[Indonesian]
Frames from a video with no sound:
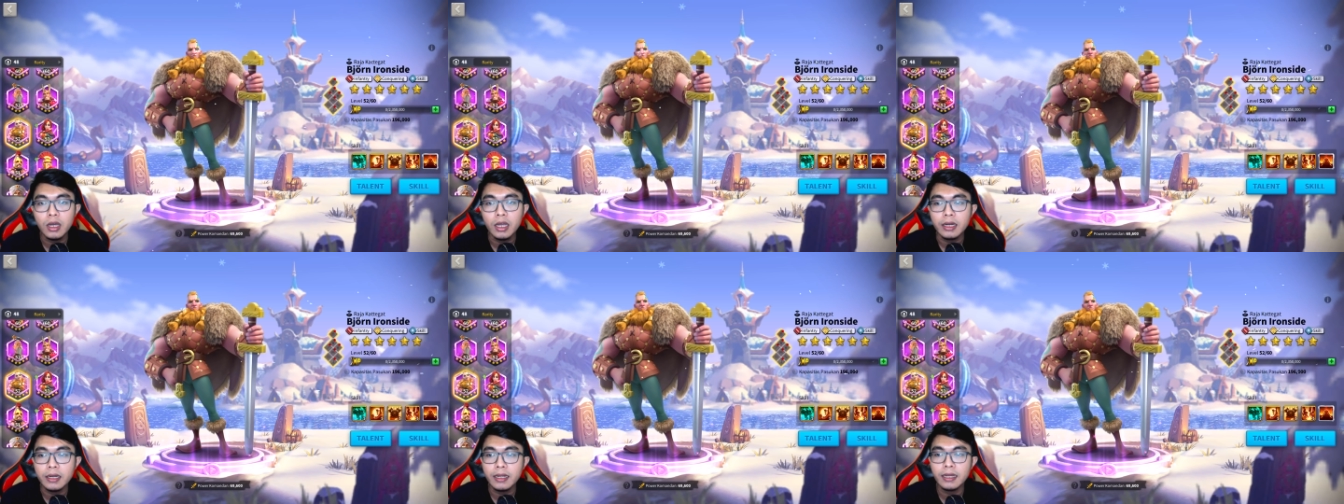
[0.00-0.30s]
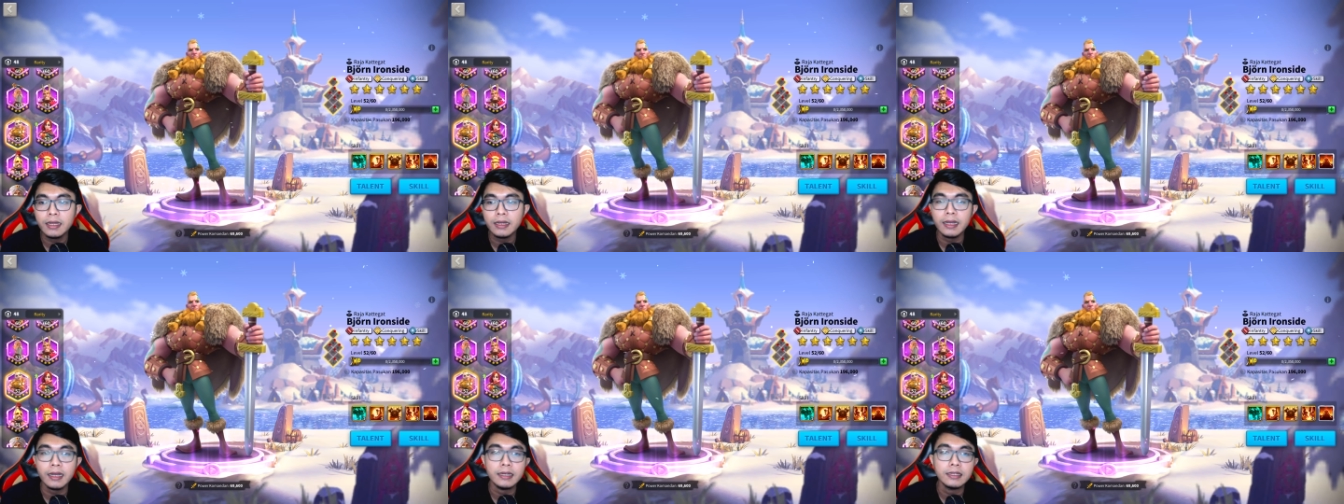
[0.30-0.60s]

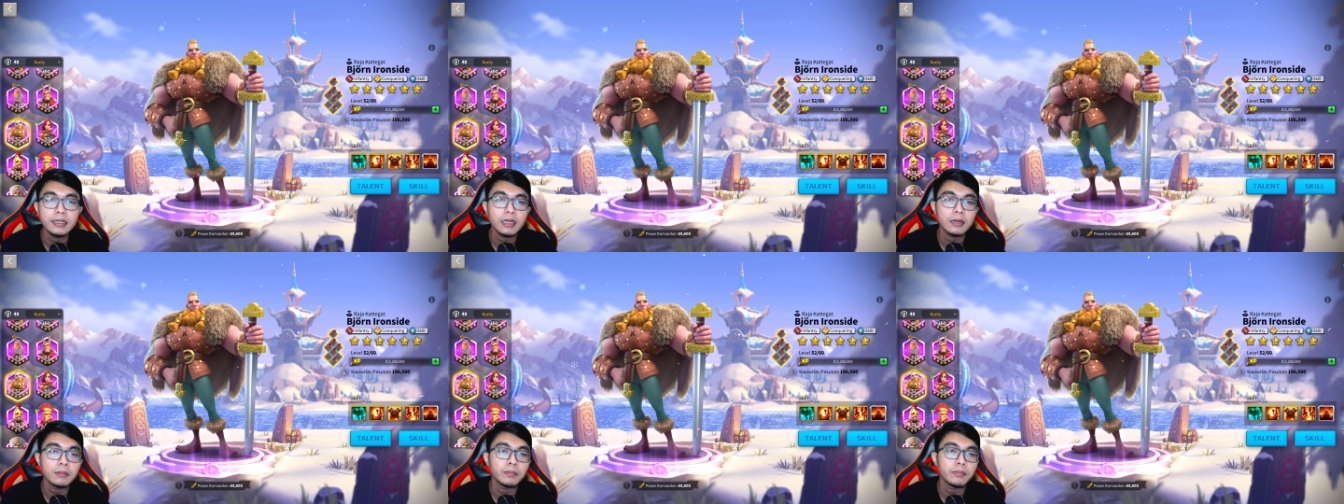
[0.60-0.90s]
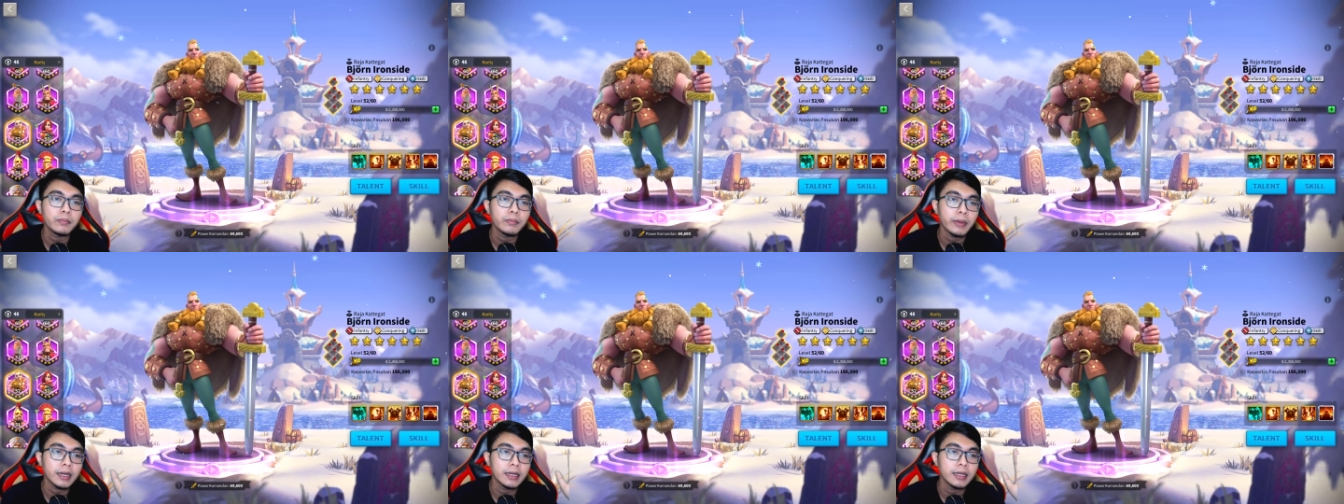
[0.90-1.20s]
karena kalian
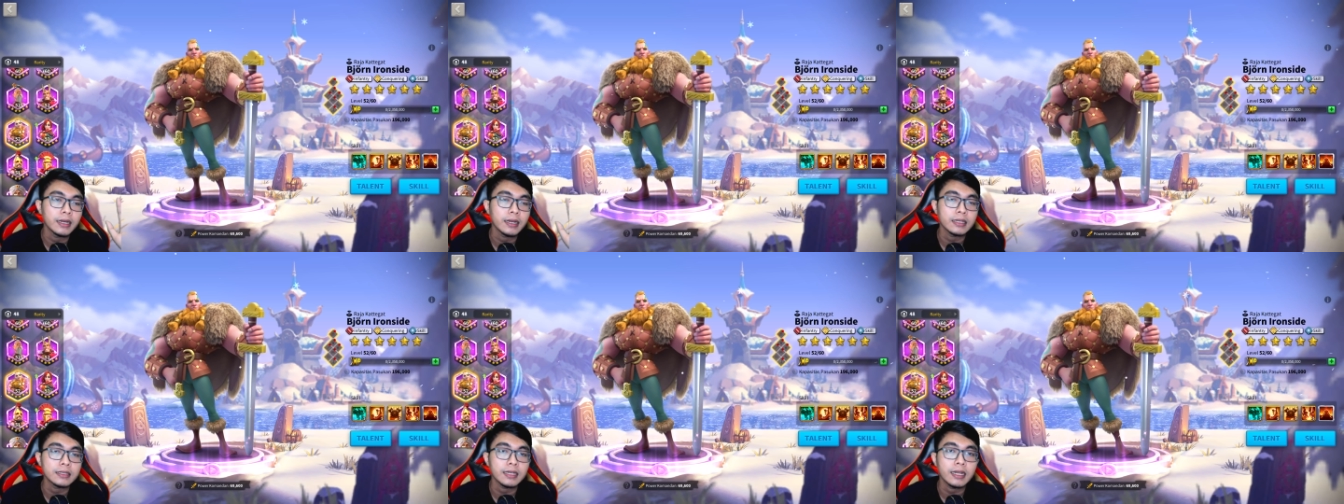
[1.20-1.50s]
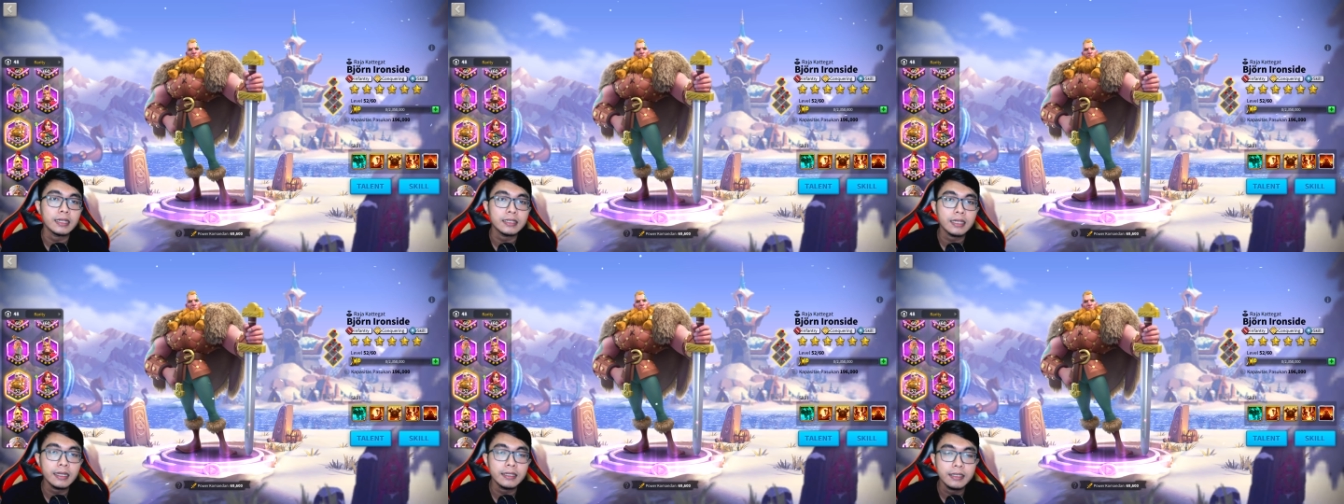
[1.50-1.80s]
pada
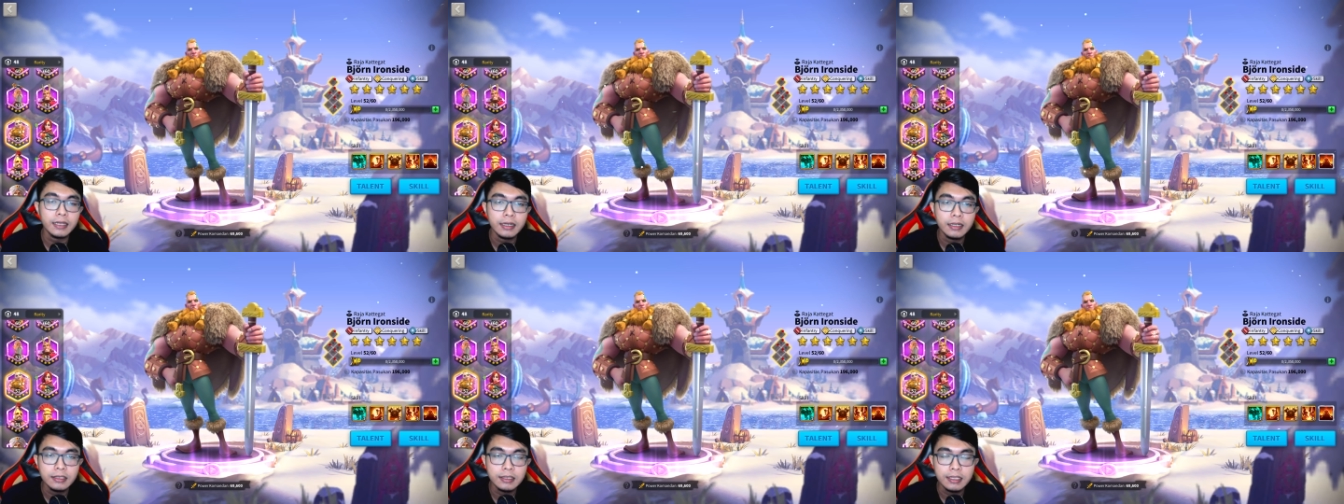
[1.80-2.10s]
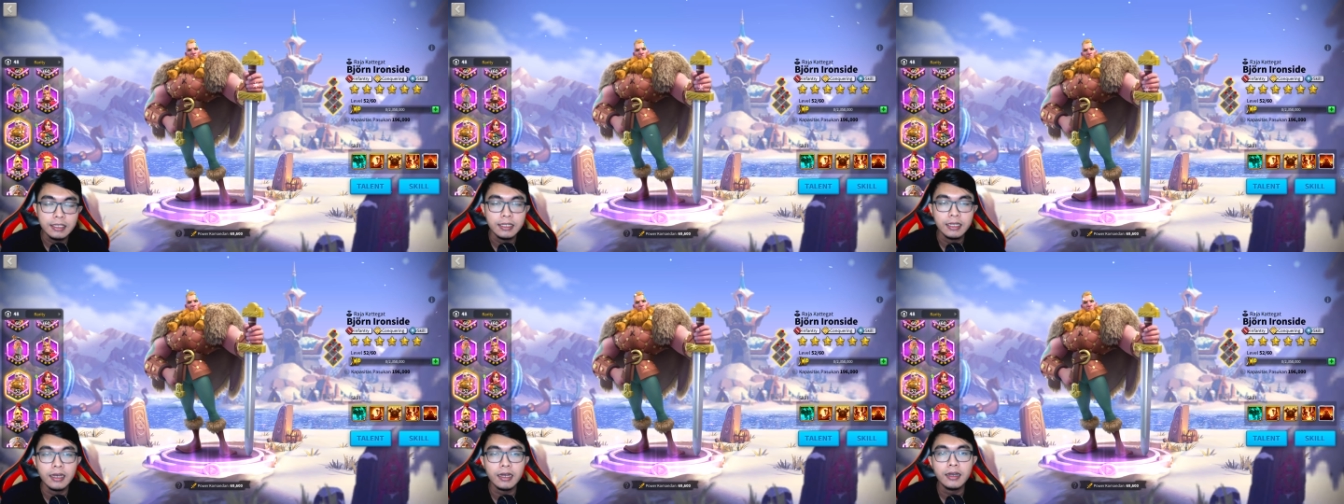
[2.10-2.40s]
rata-ratanya di
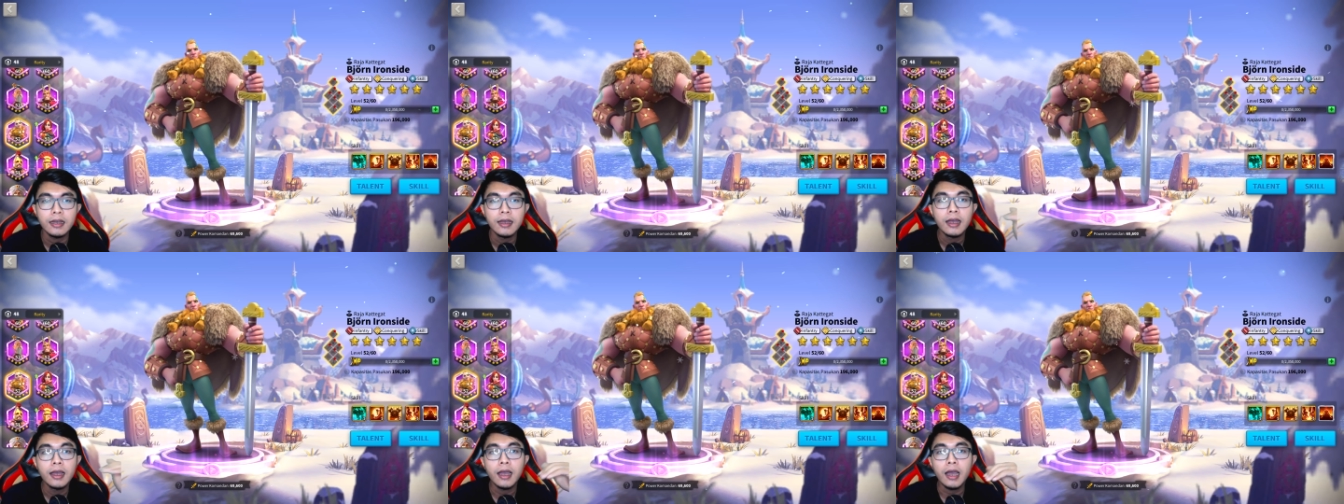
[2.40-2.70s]
sini ya